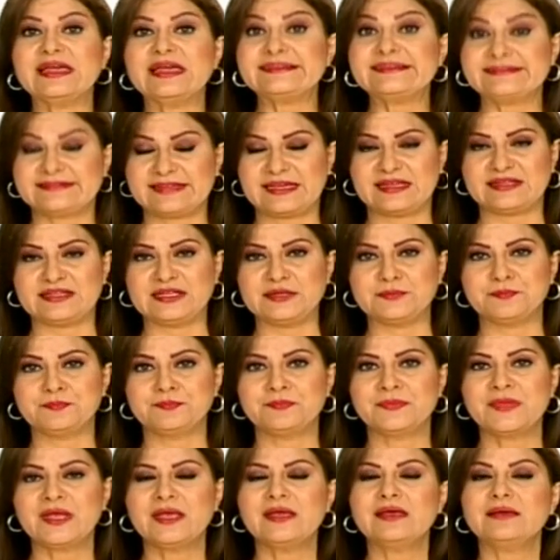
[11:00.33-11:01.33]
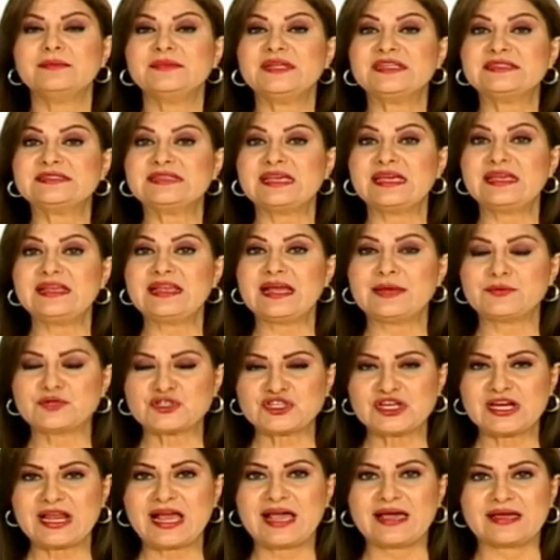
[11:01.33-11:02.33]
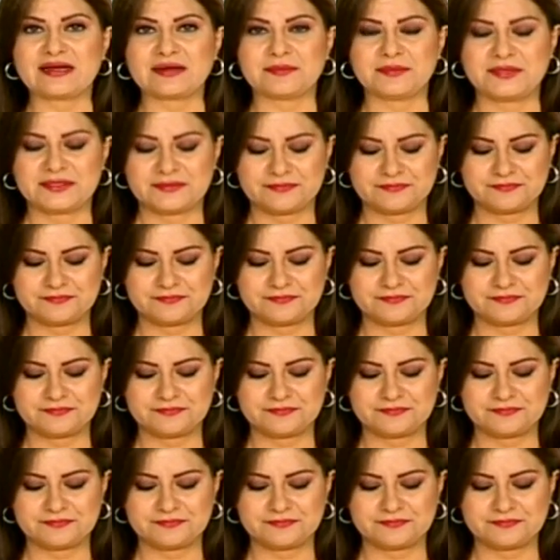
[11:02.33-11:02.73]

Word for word: الثانيه ننتقل لبرج العقرب